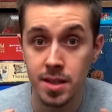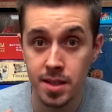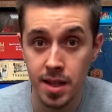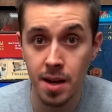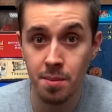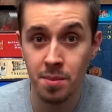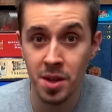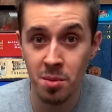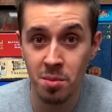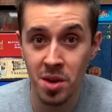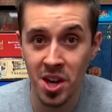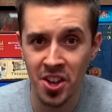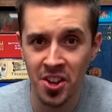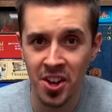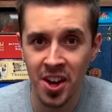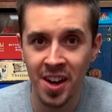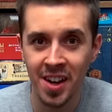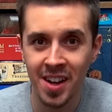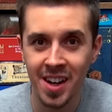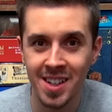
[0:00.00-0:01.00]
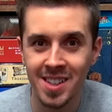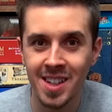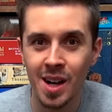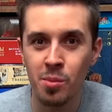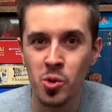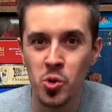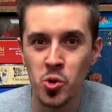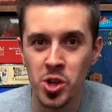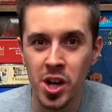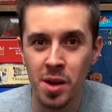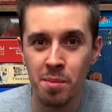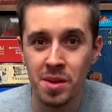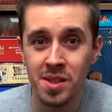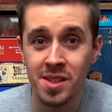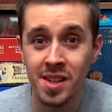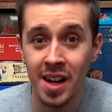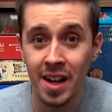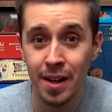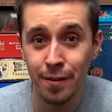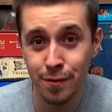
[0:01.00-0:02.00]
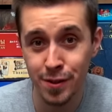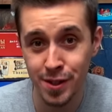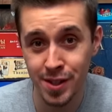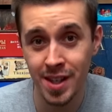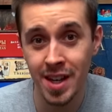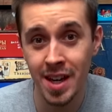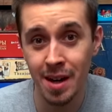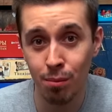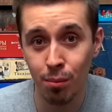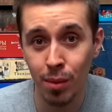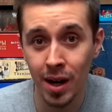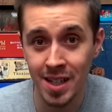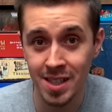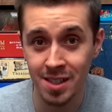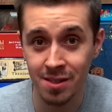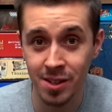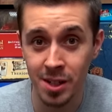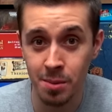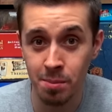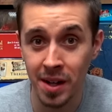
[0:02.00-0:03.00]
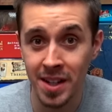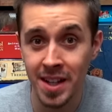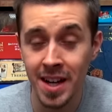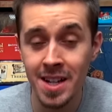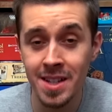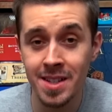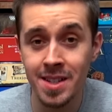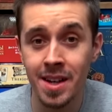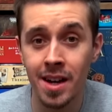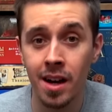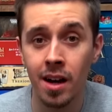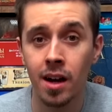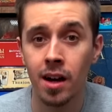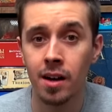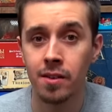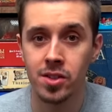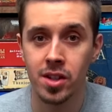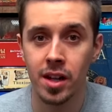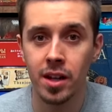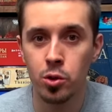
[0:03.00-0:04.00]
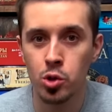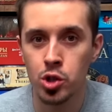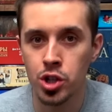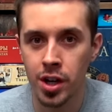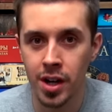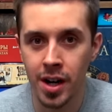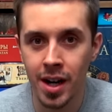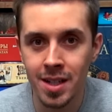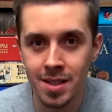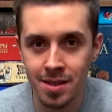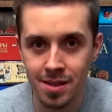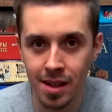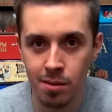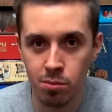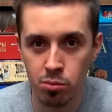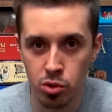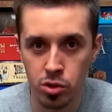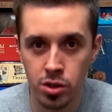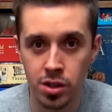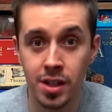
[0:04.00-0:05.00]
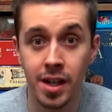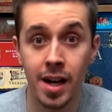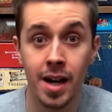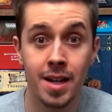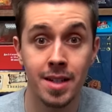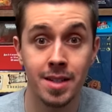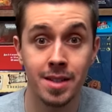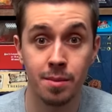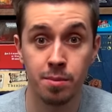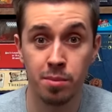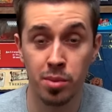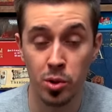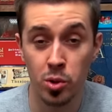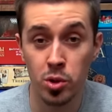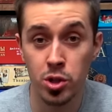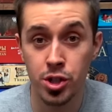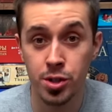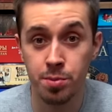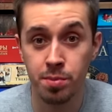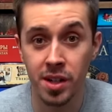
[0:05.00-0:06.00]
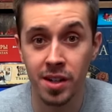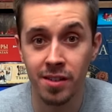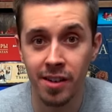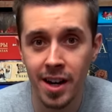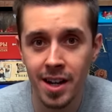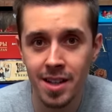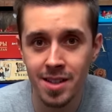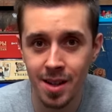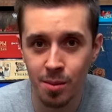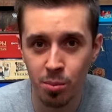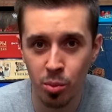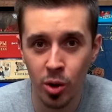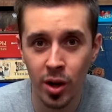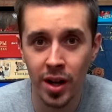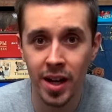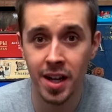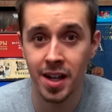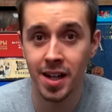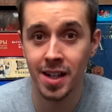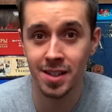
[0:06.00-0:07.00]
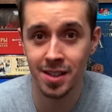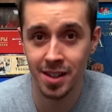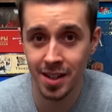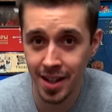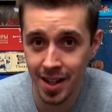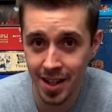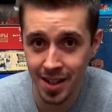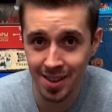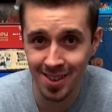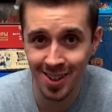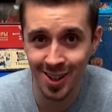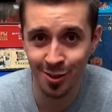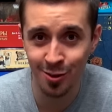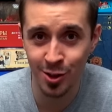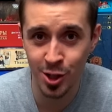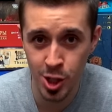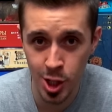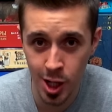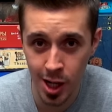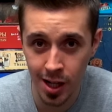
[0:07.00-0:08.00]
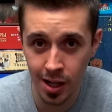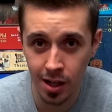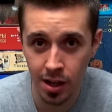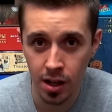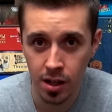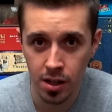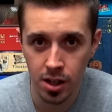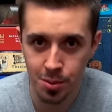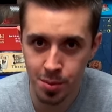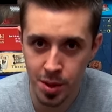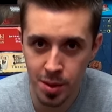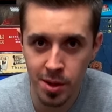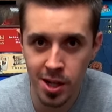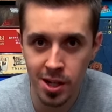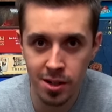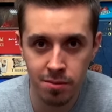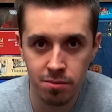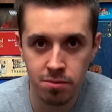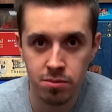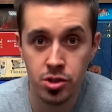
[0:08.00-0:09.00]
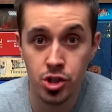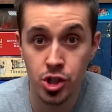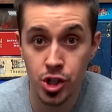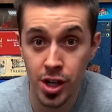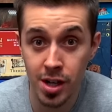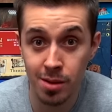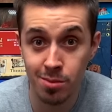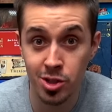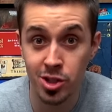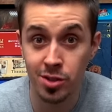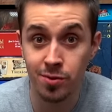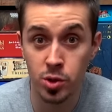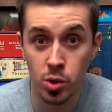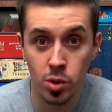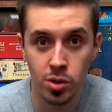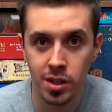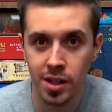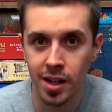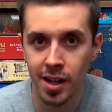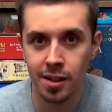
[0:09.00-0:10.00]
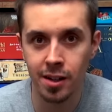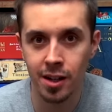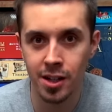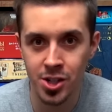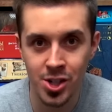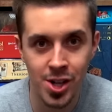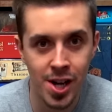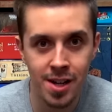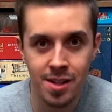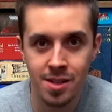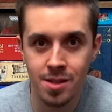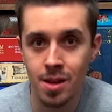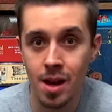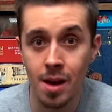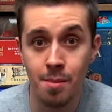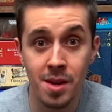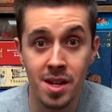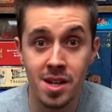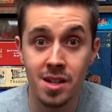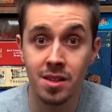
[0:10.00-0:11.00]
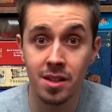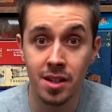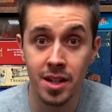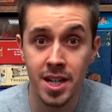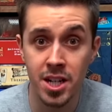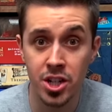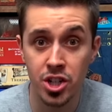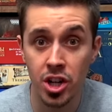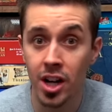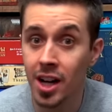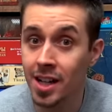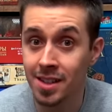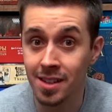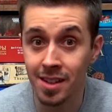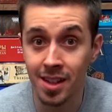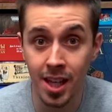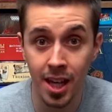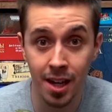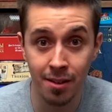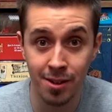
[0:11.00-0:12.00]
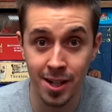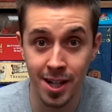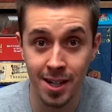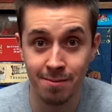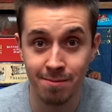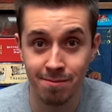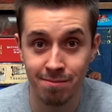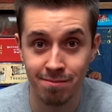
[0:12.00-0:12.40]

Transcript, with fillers: Тем не менее, когда мы уже описали все базовые понятия, в следующий раз нам будет гораздо проще поговорить о более конкретных вещах. Например, чем же все-таки отличается Америтрэш от евро?